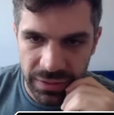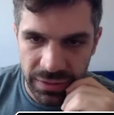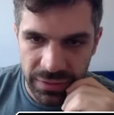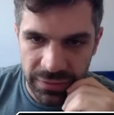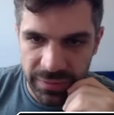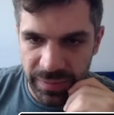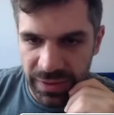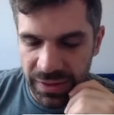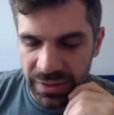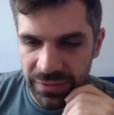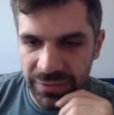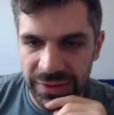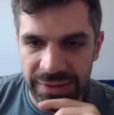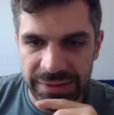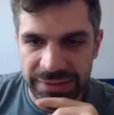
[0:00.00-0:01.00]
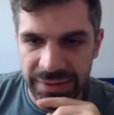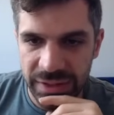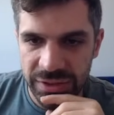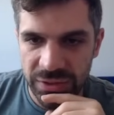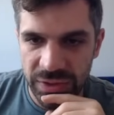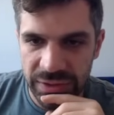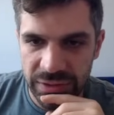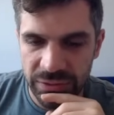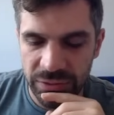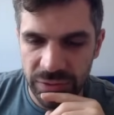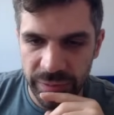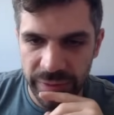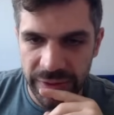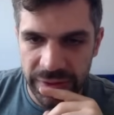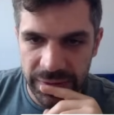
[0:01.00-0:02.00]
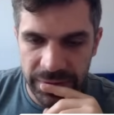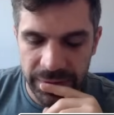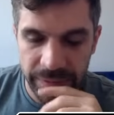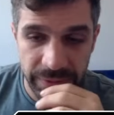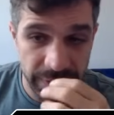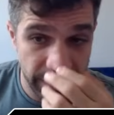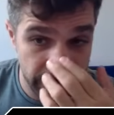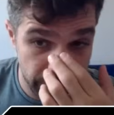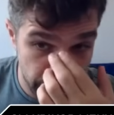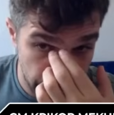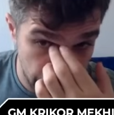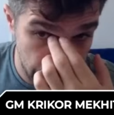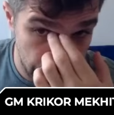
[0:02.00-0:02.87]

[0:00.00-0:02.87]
Se bem que cavalo E7 não é tão ruim pra ele, né? Parece.